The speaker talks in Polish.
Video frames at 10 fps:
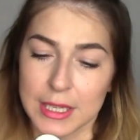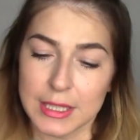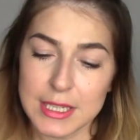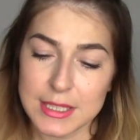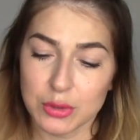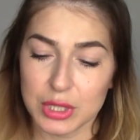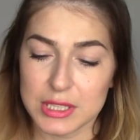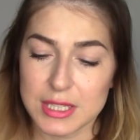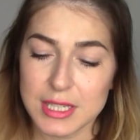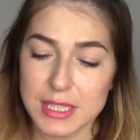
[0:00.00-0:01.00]
Jest to
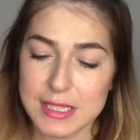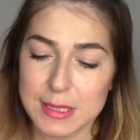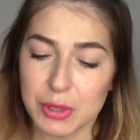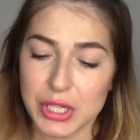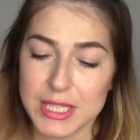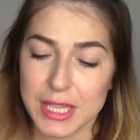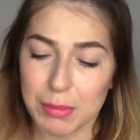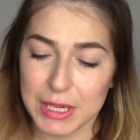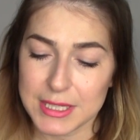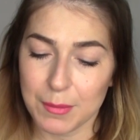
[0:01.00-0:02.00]
tradycyjny syberyjski
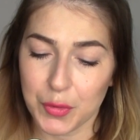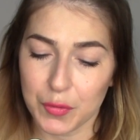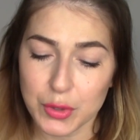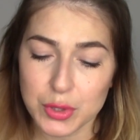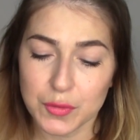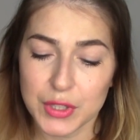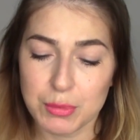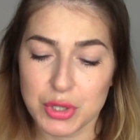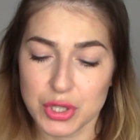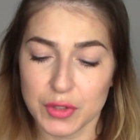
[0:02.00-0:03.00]
balsam do włosów na
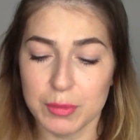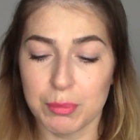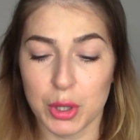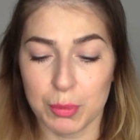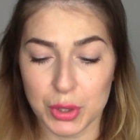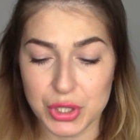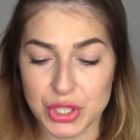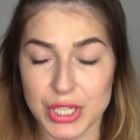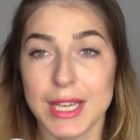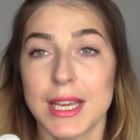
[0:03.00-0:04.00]
brzozowym
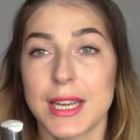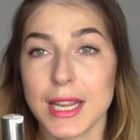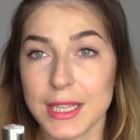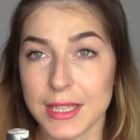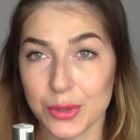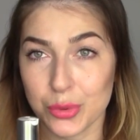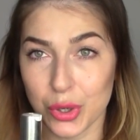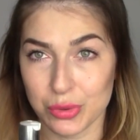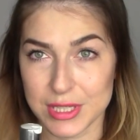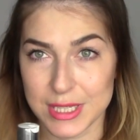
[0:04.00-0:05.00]
propolisie,
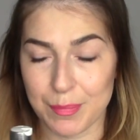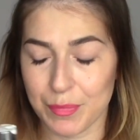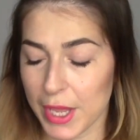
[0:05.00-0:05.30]
regenerujący.